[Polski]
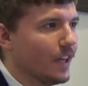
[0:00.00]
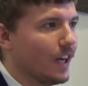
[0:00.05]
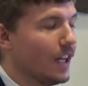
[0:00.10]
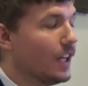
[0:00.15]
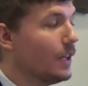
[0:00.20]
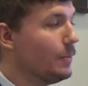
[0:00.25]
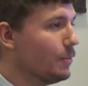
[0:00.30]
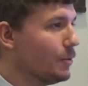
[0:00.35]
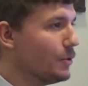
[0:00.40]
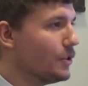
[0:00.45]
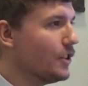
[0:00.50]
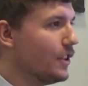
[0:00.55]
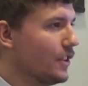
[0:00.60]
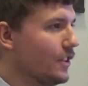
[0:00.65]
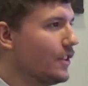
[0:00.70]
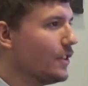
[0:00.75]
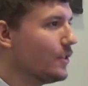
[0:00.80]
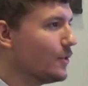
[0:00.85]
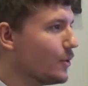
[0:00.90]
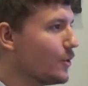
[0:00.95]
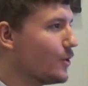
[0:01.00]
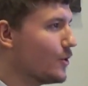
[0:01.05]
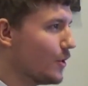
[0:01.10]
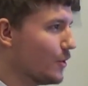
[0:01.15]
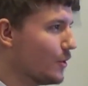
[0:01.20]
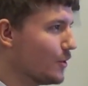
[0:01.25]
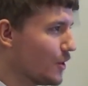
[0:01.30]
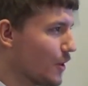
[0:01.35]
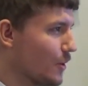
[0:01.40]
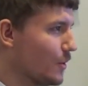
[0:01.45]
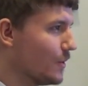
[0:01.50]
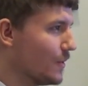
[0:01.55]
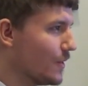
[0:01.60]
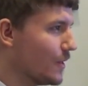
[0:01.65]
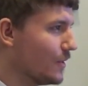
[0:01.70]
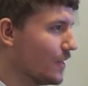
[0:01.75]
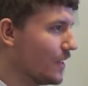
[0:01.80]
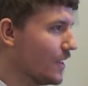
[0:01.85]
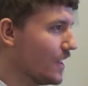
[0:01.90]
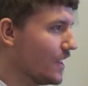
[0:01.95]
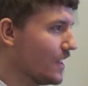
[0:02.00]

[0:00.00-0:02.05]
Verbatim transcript: Ale później tego grzechu żałował.